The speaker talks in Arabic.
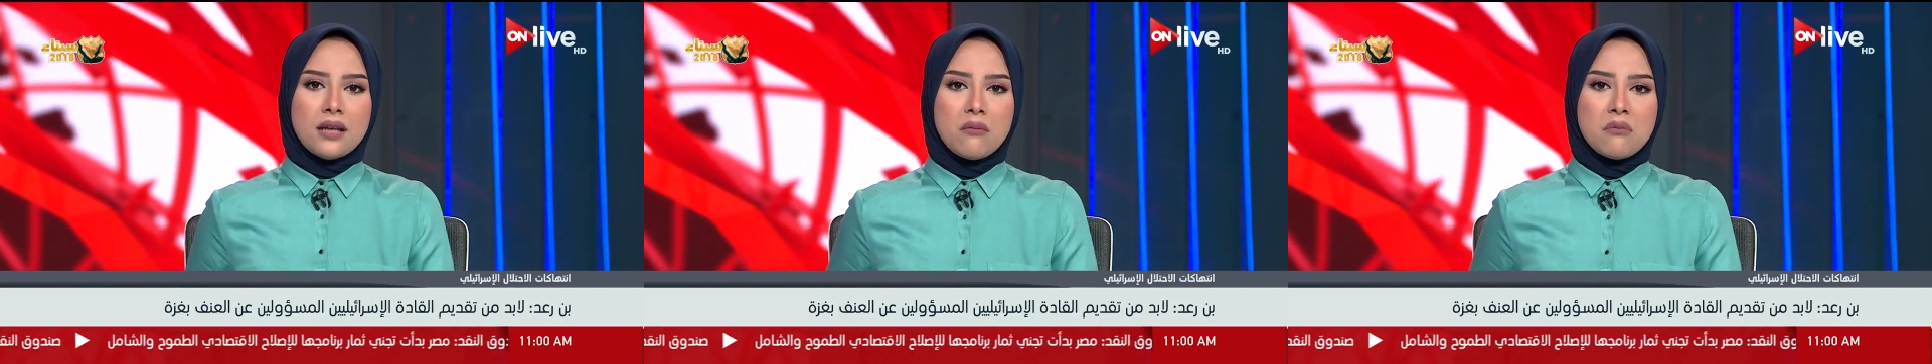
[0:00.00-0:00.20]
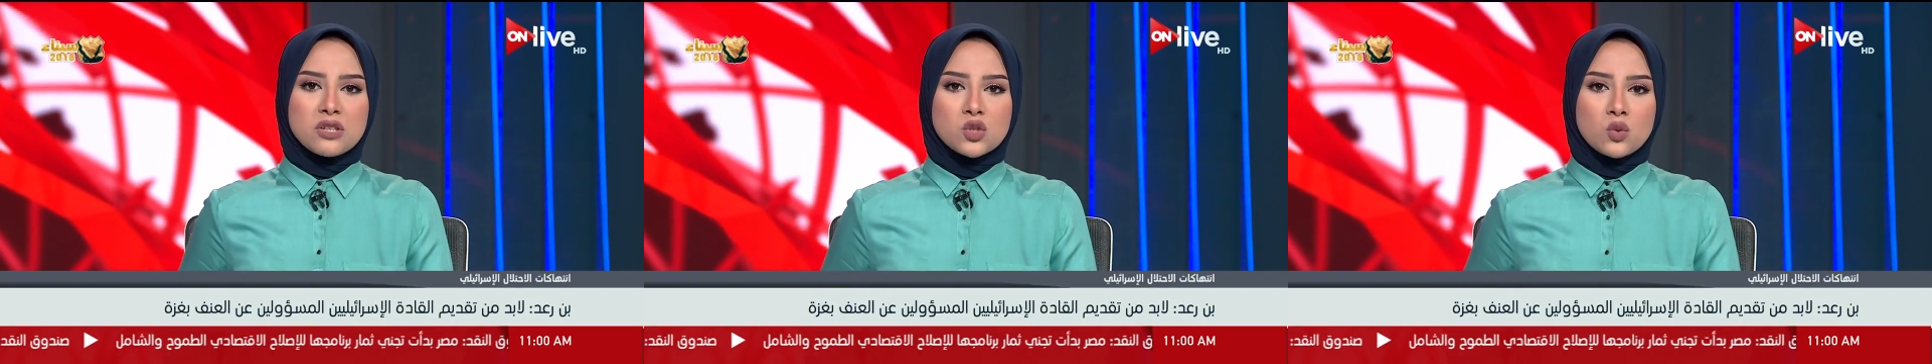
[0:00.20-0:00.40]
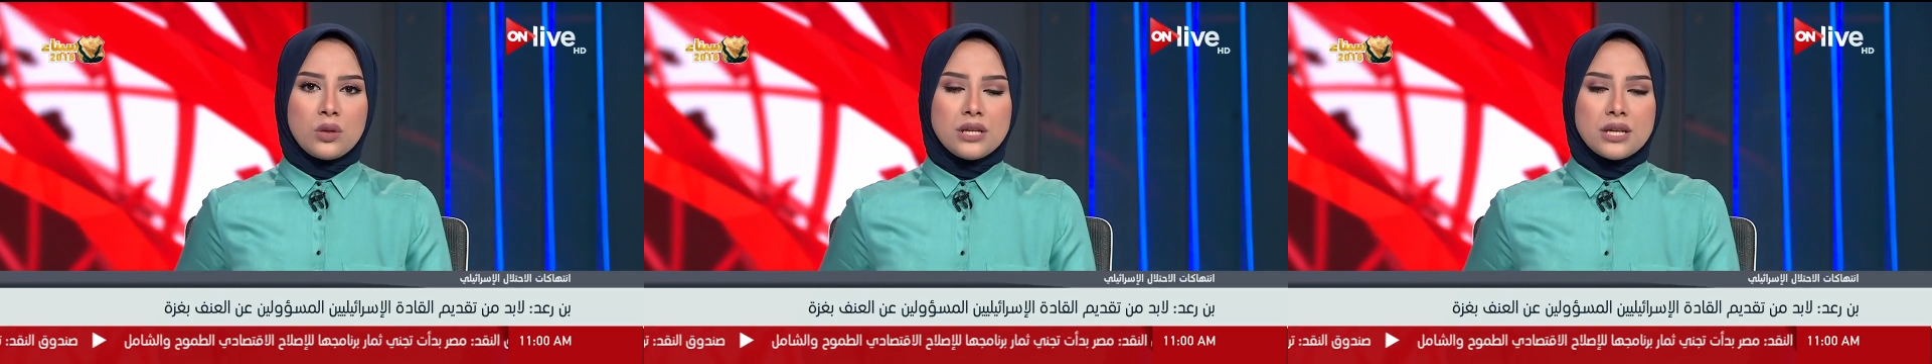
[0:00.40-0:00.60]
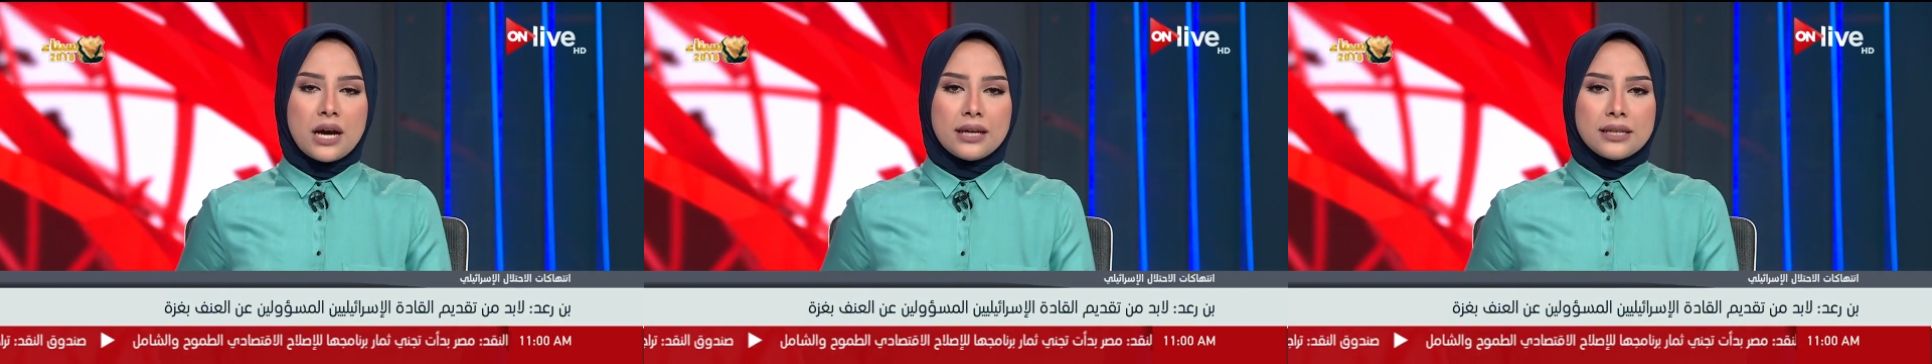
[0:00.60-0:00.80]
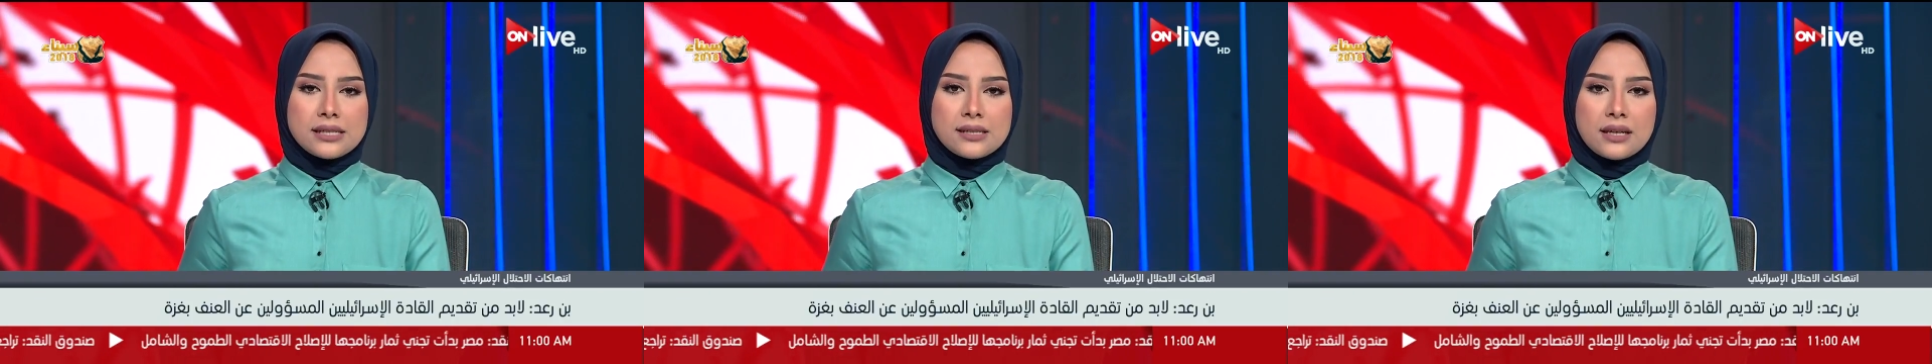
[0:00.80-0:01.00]
المسؤولين
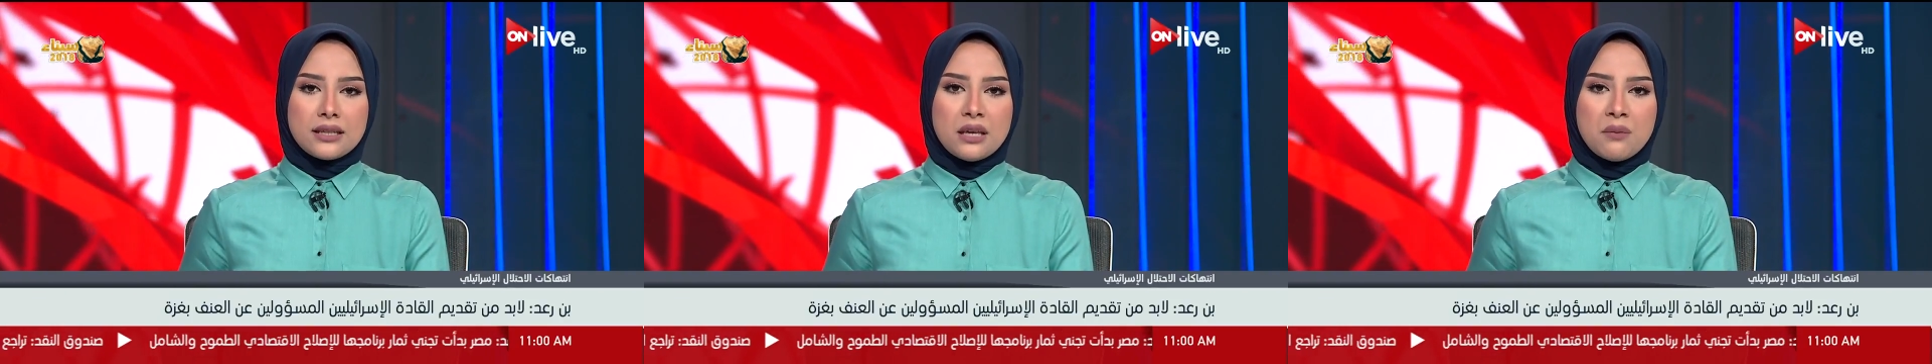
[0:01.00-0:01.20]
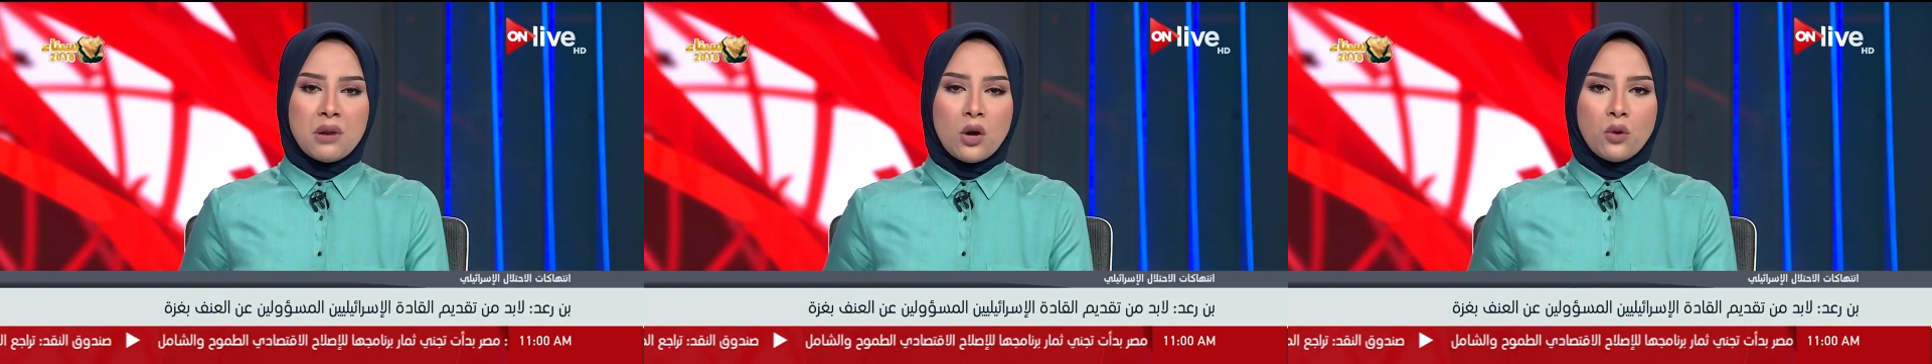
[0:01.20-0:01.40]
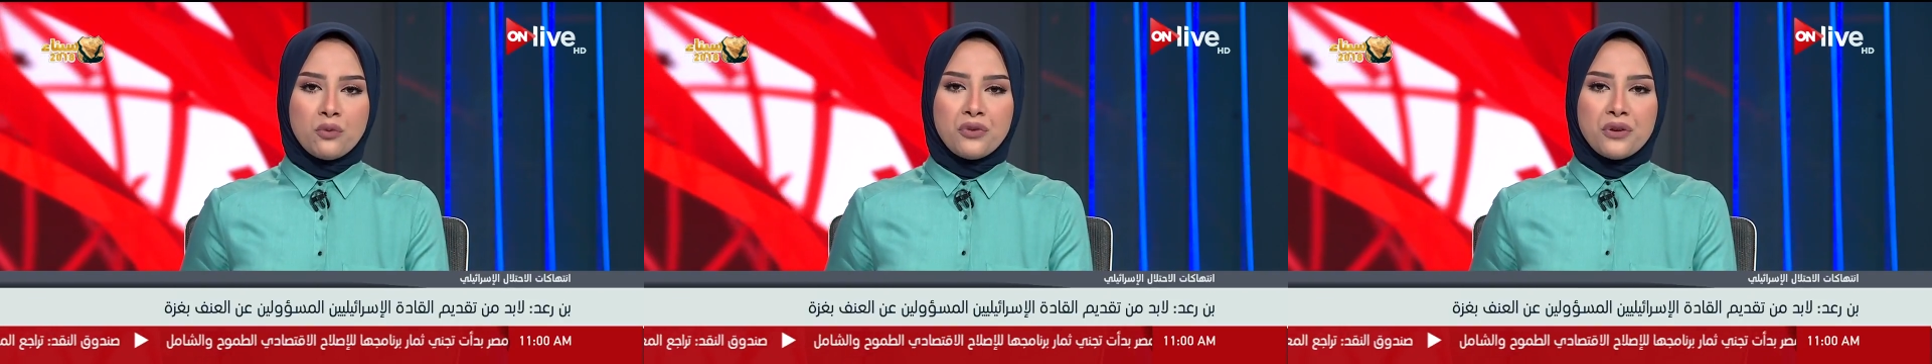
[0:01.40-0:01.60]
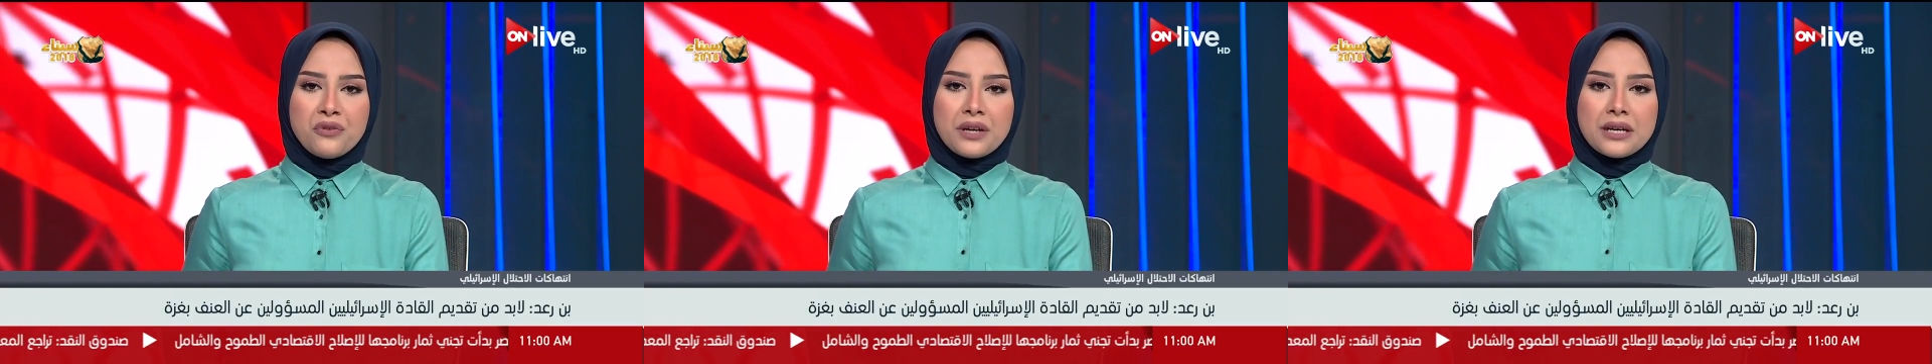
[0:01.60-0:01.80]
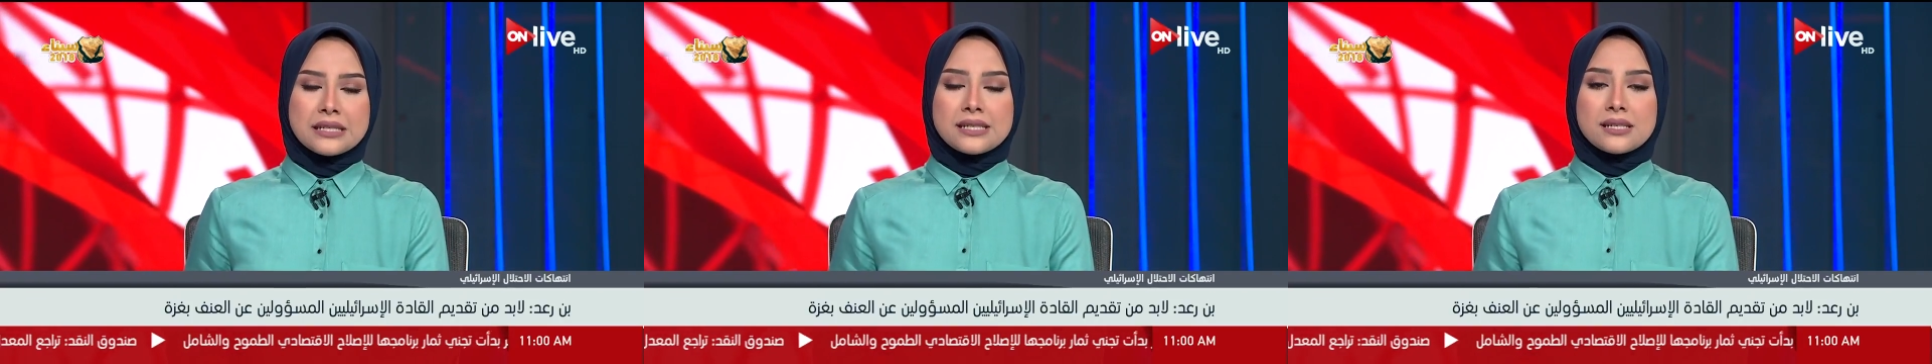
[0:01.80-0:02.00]
عن استخدام العنف
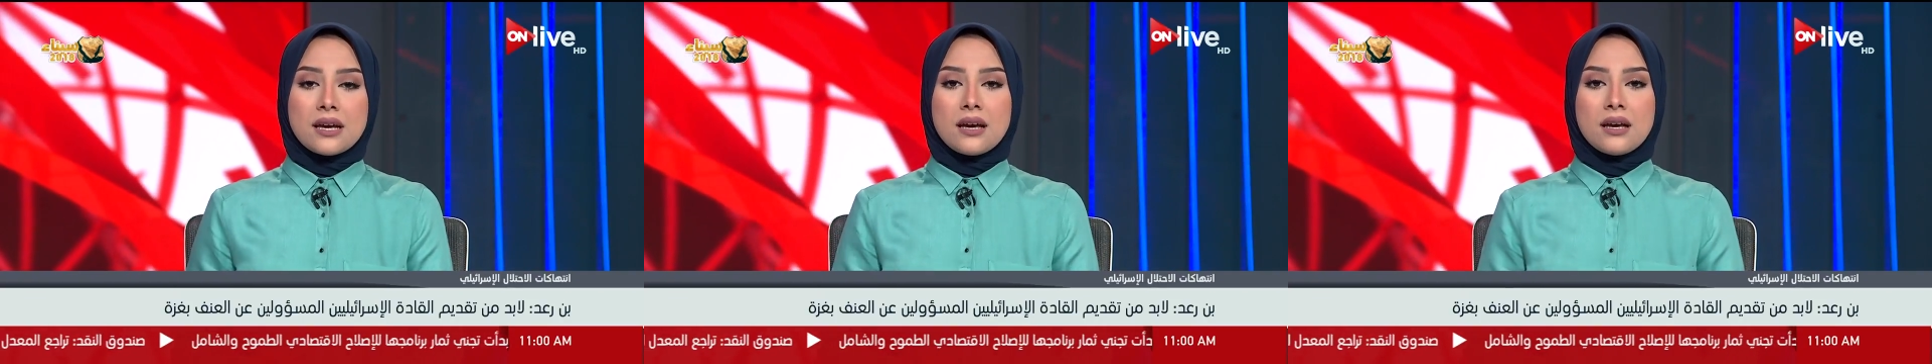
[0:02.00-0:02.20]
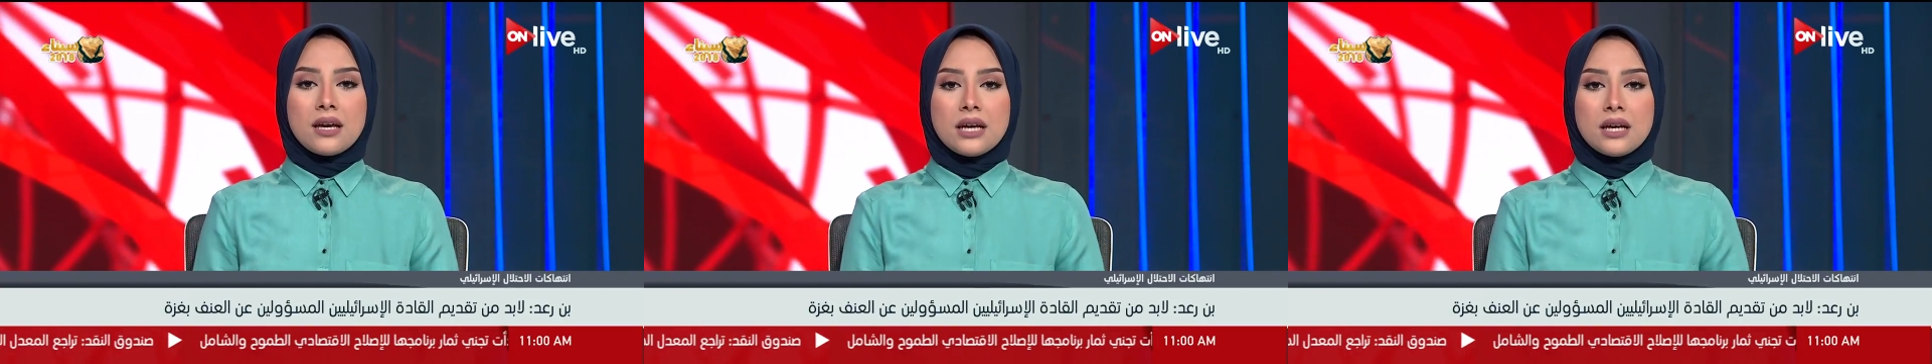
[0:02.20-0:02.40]
في غزة